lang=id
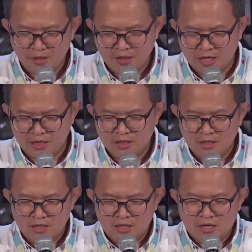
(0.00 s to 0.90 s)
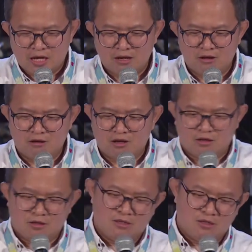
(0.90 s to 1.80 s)
Nah, kalau
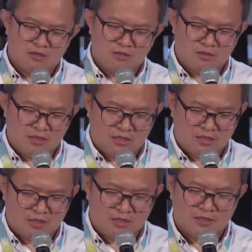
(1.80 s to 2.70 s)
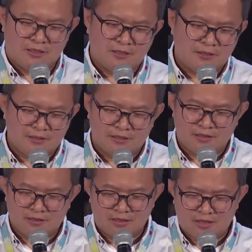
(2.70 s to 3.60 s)

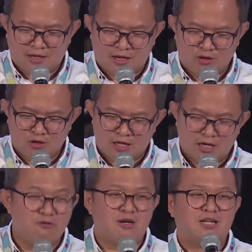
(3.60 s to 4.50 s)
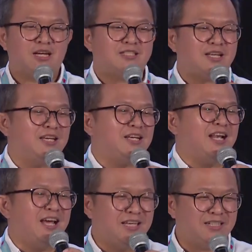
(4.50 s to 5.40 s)
eh, anggota keluarga saya
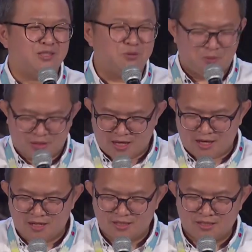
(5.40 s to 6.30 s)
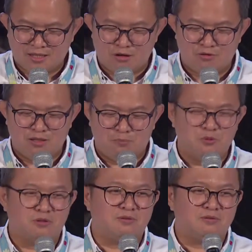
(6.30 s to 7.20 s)
yang lain itu bisa kalau
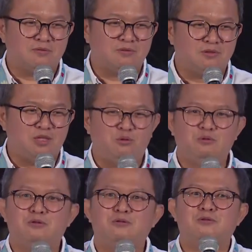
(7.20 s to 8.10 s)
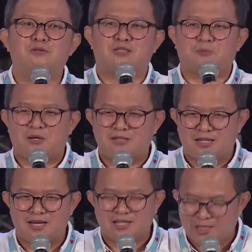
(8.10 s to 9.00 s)
libur tidur
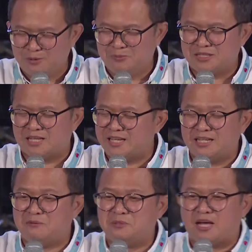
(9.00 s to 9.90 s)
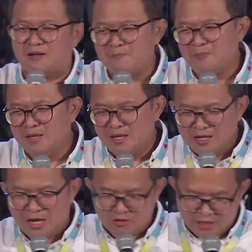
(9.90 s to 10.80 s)
sepanjang hari itu bisa. Saya nggak bisa.
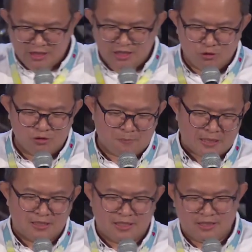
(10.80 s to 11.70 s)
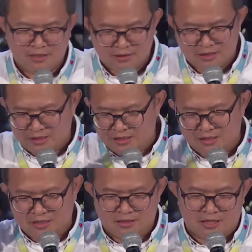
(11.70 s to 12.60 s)
Kalau saya tidur pasti
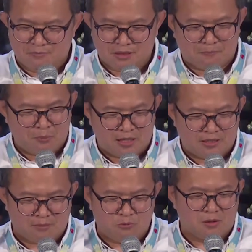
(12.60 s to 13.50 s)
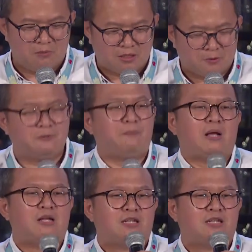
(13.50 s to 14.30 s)
eh, jam 11, jam 12 kepala